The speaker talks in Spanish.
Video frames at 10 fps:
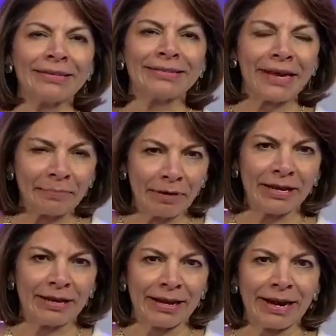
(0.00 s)

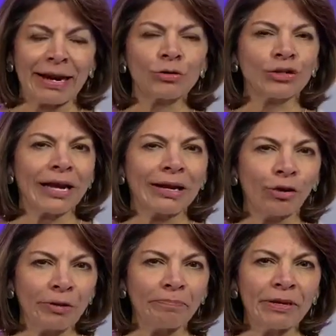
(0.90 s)
servir a la causa del
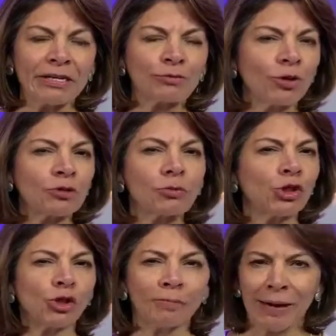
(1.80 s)
olimpismo es
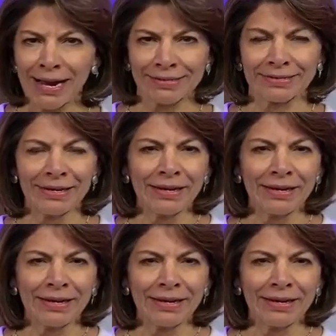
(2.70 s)
mucho más